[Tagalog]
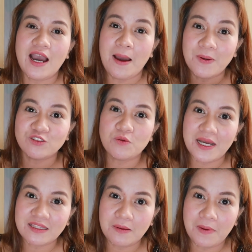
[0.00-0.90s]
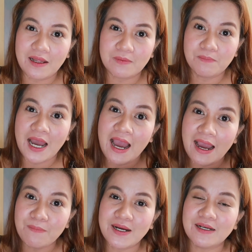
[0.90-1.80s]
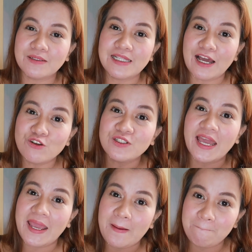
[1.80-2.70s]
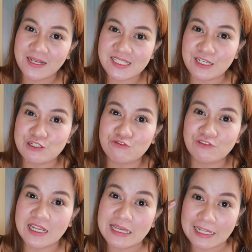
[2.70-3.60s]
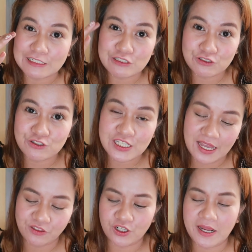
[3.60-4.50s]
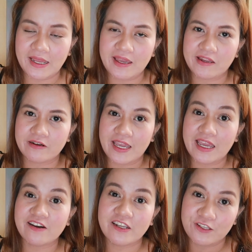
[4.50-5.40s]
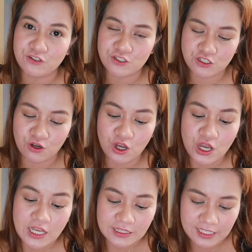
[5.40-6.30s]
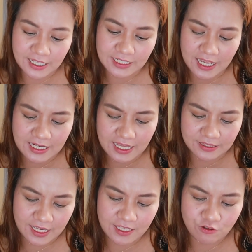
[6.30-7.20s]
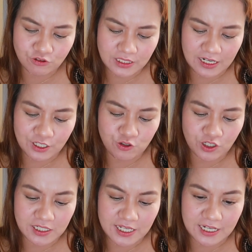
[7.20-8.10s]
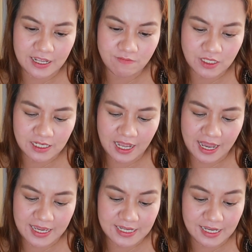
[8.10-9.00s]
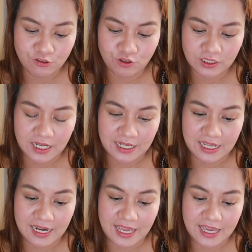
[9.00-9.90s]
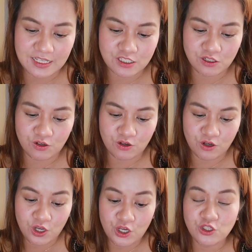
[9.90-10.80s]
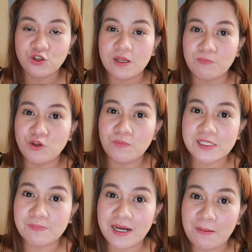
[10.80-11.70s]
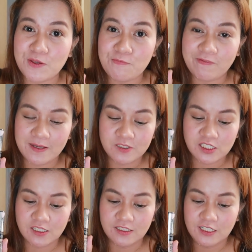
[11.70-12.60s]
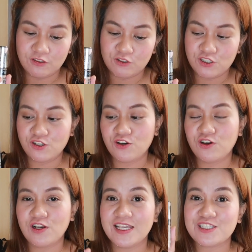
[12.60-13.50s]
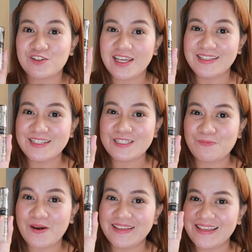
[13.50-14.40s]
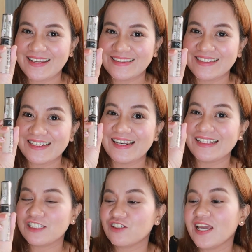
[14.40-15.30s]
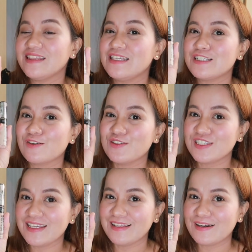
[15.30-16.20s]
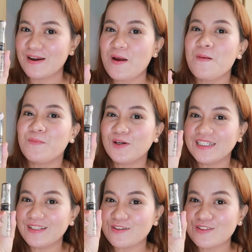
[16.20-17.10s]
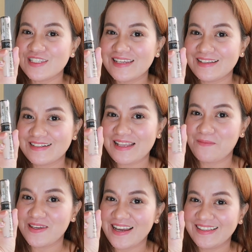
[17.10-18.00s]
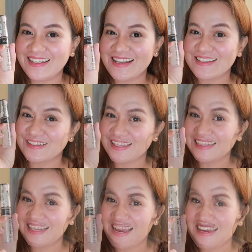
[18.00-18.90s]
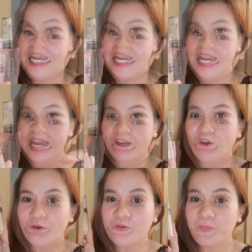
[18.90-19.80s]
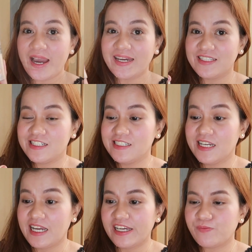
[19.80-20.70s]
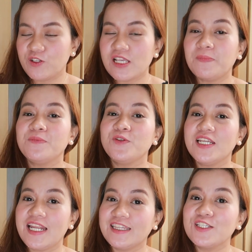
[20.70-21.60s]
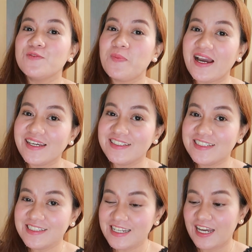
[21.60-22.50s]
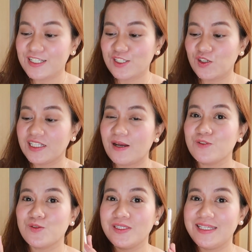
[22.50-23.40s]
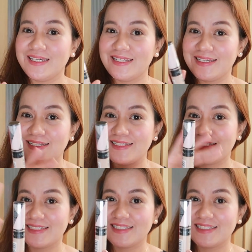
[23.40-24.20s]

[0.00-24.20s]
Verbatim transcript: habang tumatagba, mahabang, lalong na-emphasize yung wrinkles nyo doon sa under eye area nyo. So, tingnan nga natin kung talaga yung kine-claim nila ay ganon kagaling. So, yung review, mas marami yung 5 star dito. So, let's try this product. Let's try this concealer. More than concealer, sabi nga nila. So, yan guys. Uh, yung packaging niya guys. Pag-usapan muna natin yung packaging niya. So, it comes with this